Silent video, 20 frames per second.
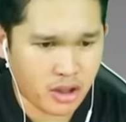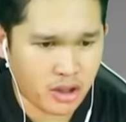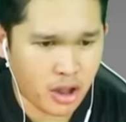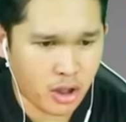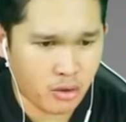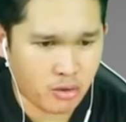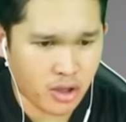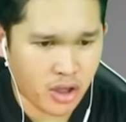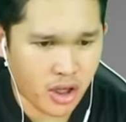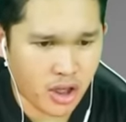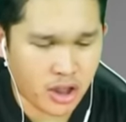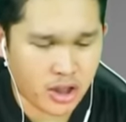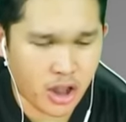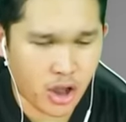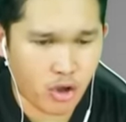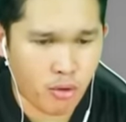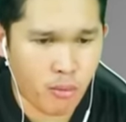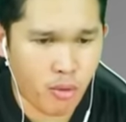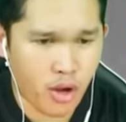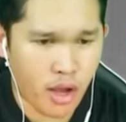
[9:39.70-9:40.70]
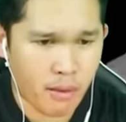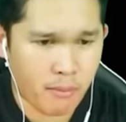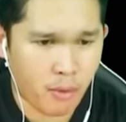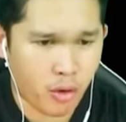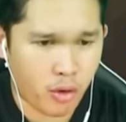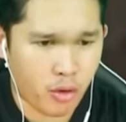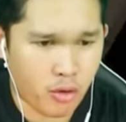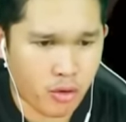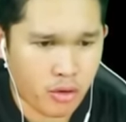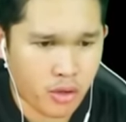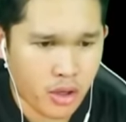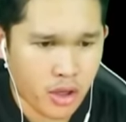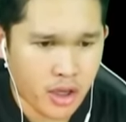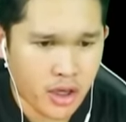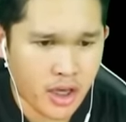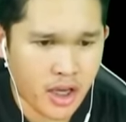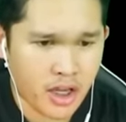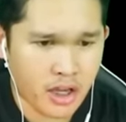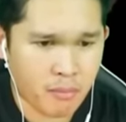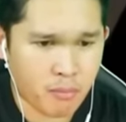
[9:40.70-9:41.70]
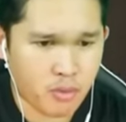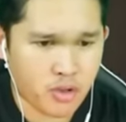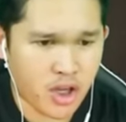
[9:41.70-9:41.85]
hindi ko nakikita yung mukha mo? Iharap mo